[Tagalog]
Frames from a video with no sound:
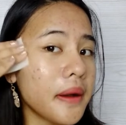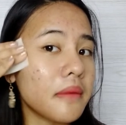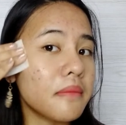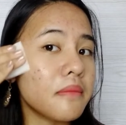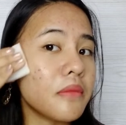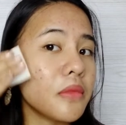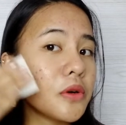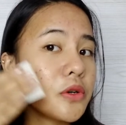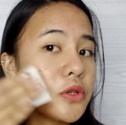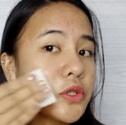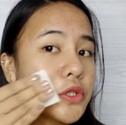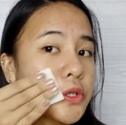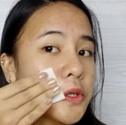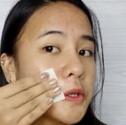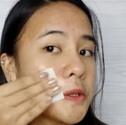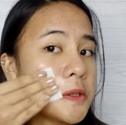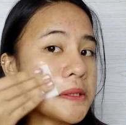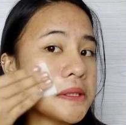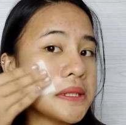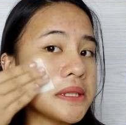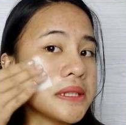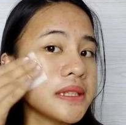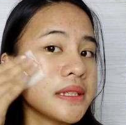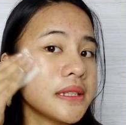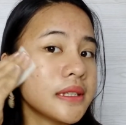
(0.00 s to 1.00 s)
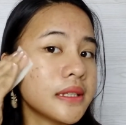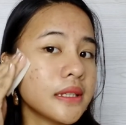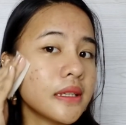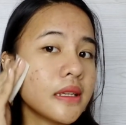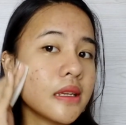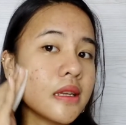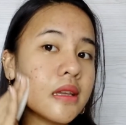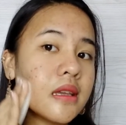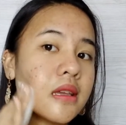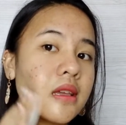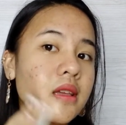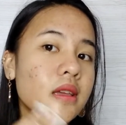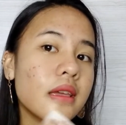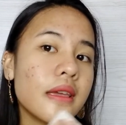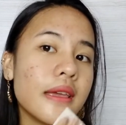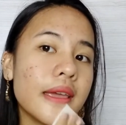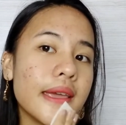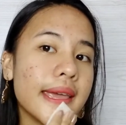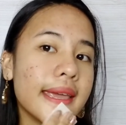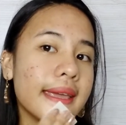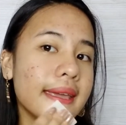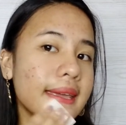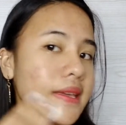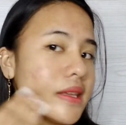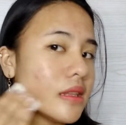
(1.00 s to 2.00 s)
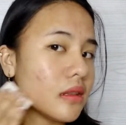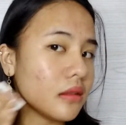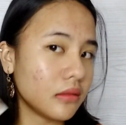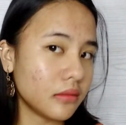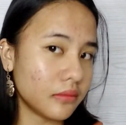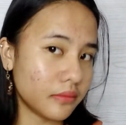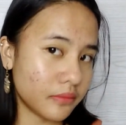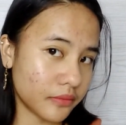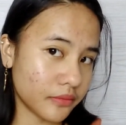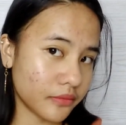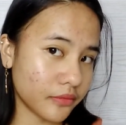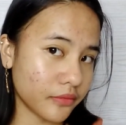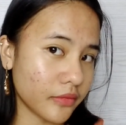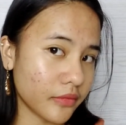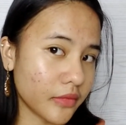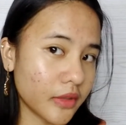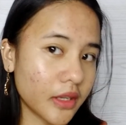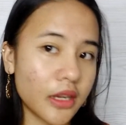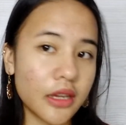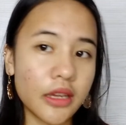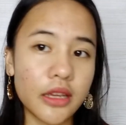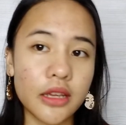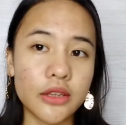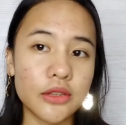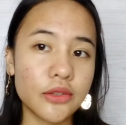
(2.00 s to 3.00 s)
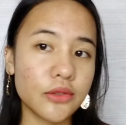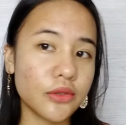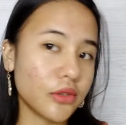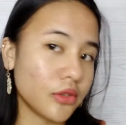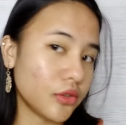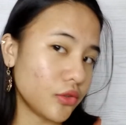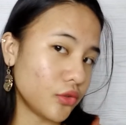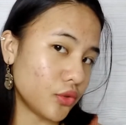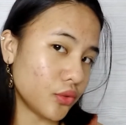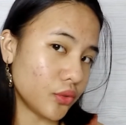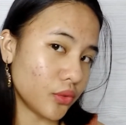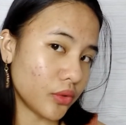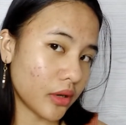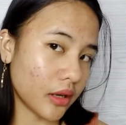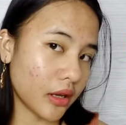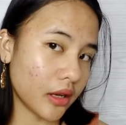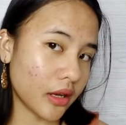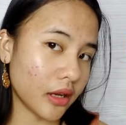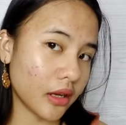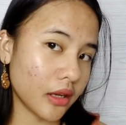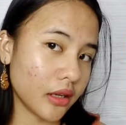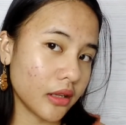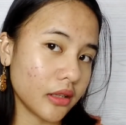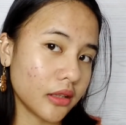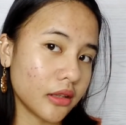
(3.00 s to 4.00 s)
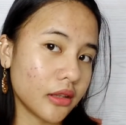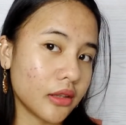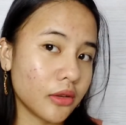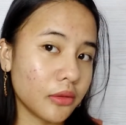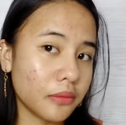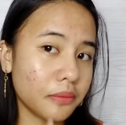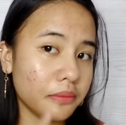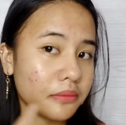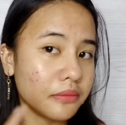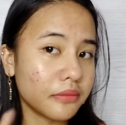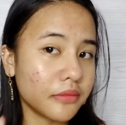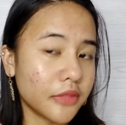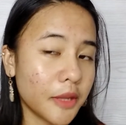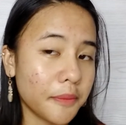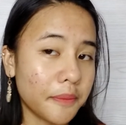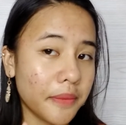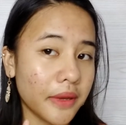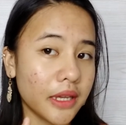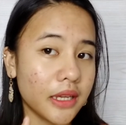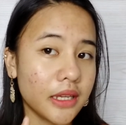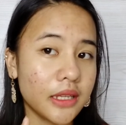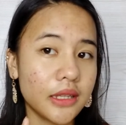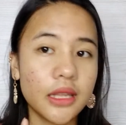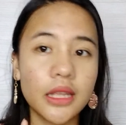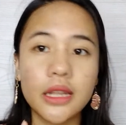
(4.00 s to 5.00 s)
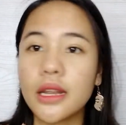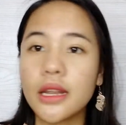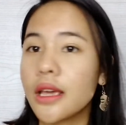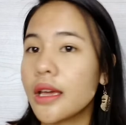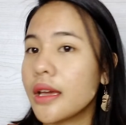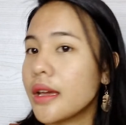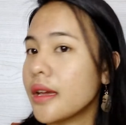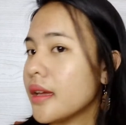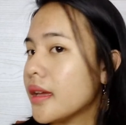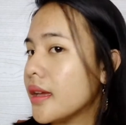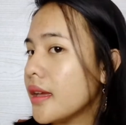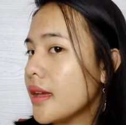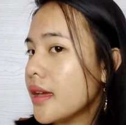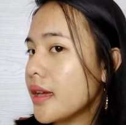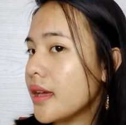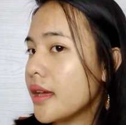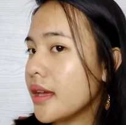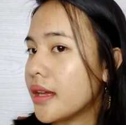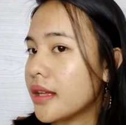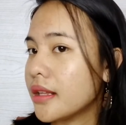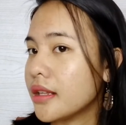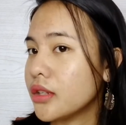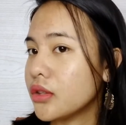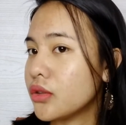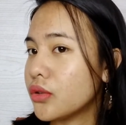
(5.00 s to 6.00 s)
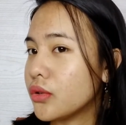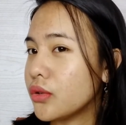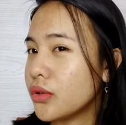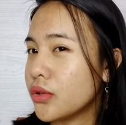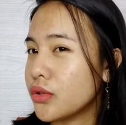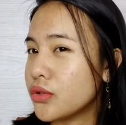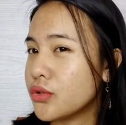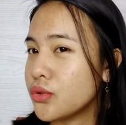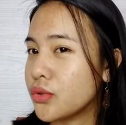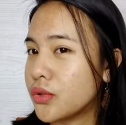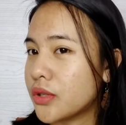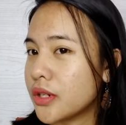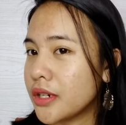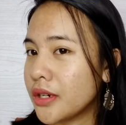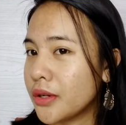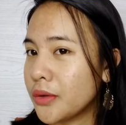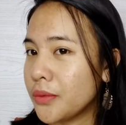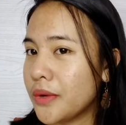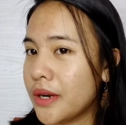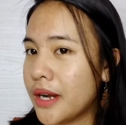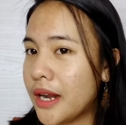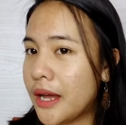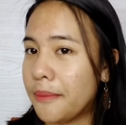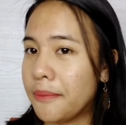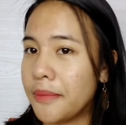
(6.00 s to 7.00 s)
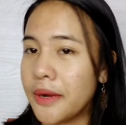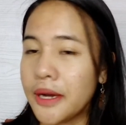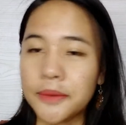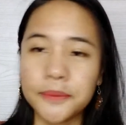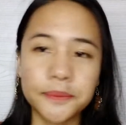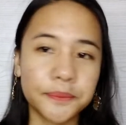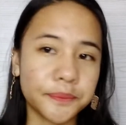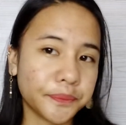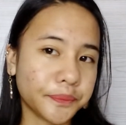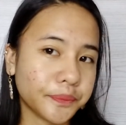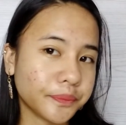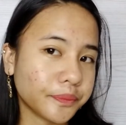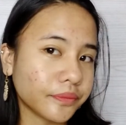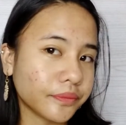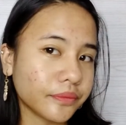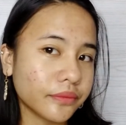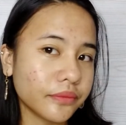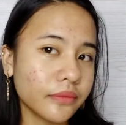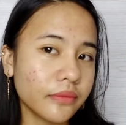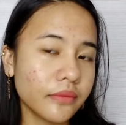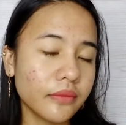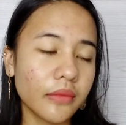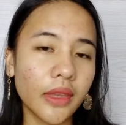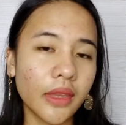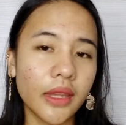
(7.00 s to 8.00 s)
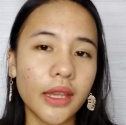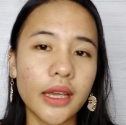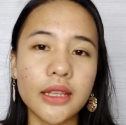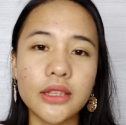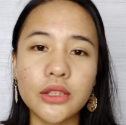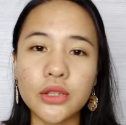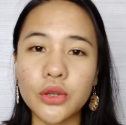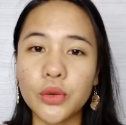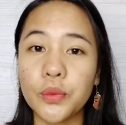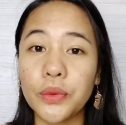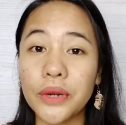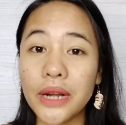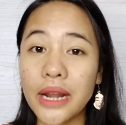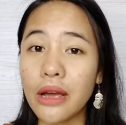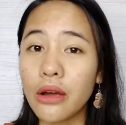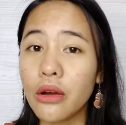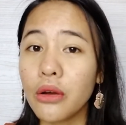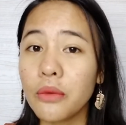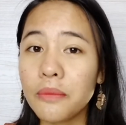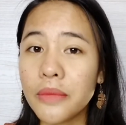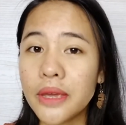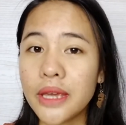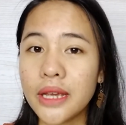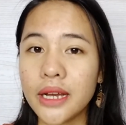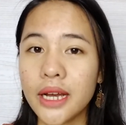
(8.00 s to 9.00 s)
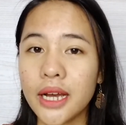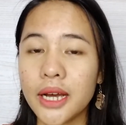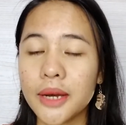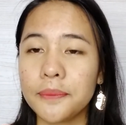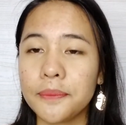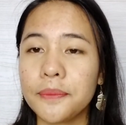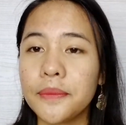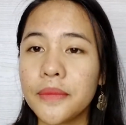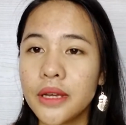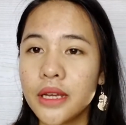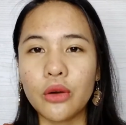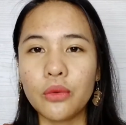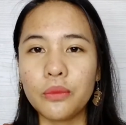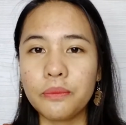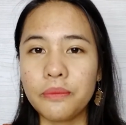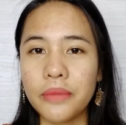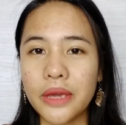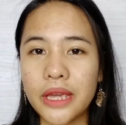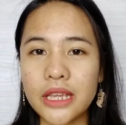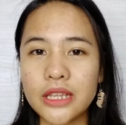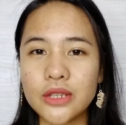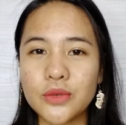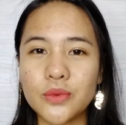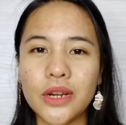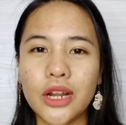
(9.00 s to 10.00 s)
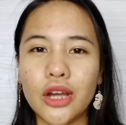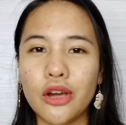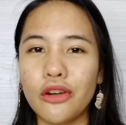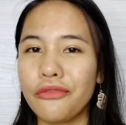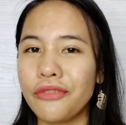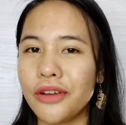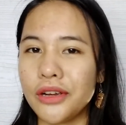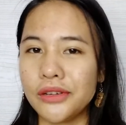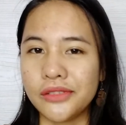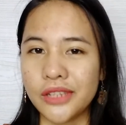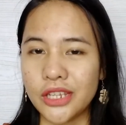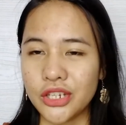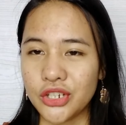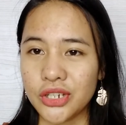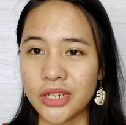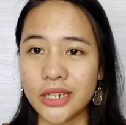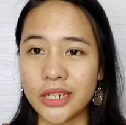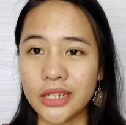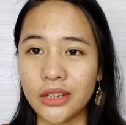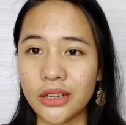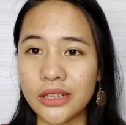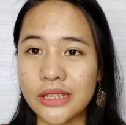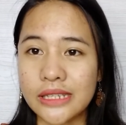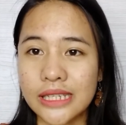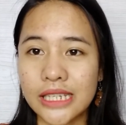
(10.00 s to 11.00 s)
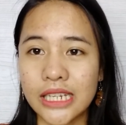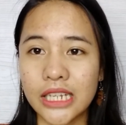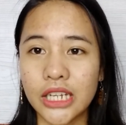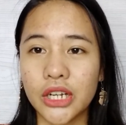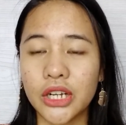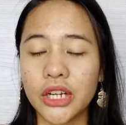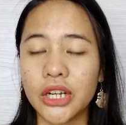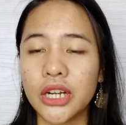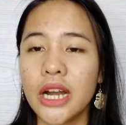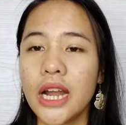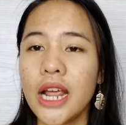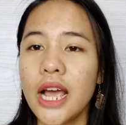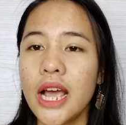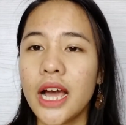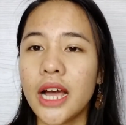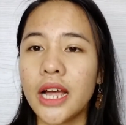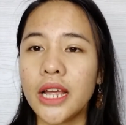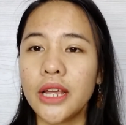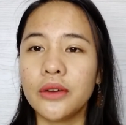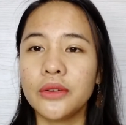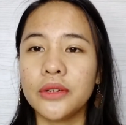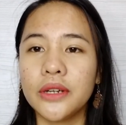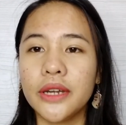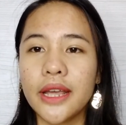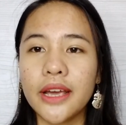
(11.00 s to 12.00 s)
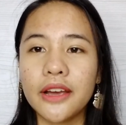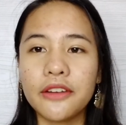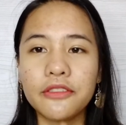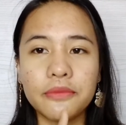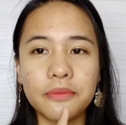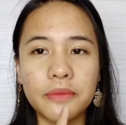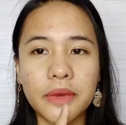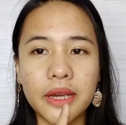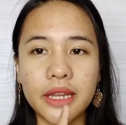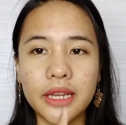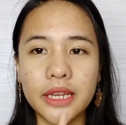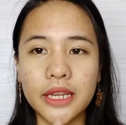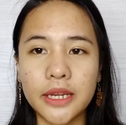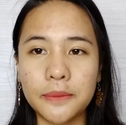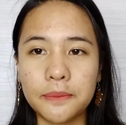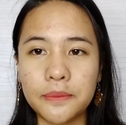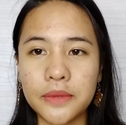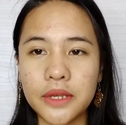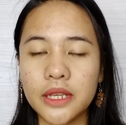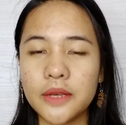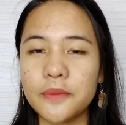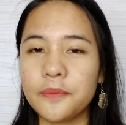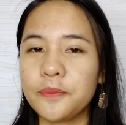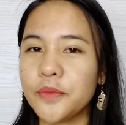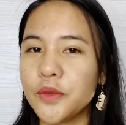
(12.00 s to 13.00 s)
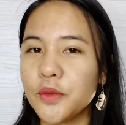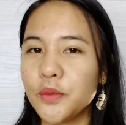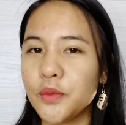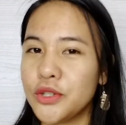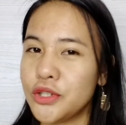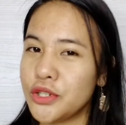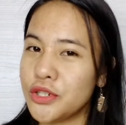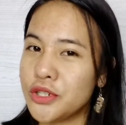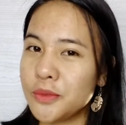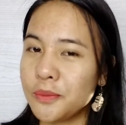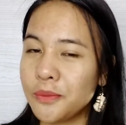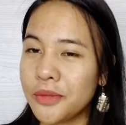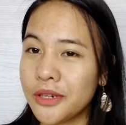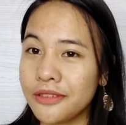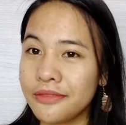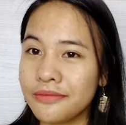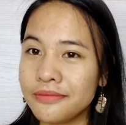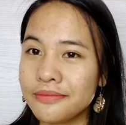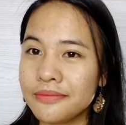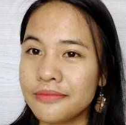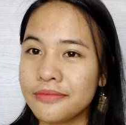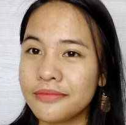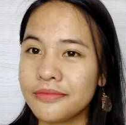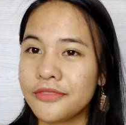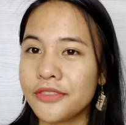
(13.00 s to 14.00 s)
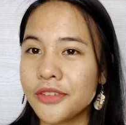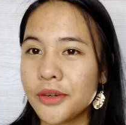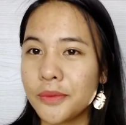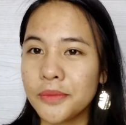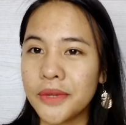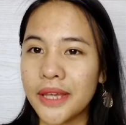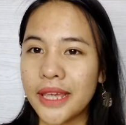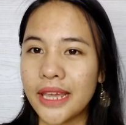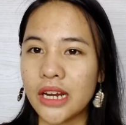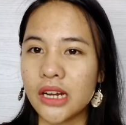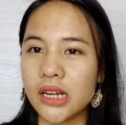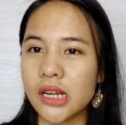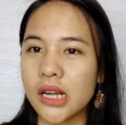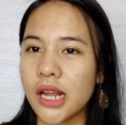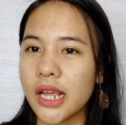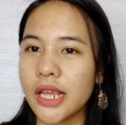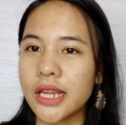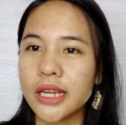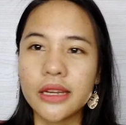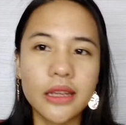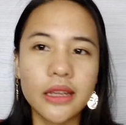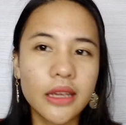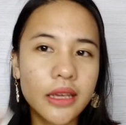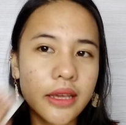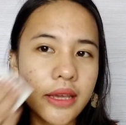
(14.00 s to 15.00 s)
motion and ayan yung itsura nung napahida na and ito yung itsura nung wala pa. And so, wala akong makeup, akong base, wala akong foundation and concealer. I only have my lippy, which is from from Careline.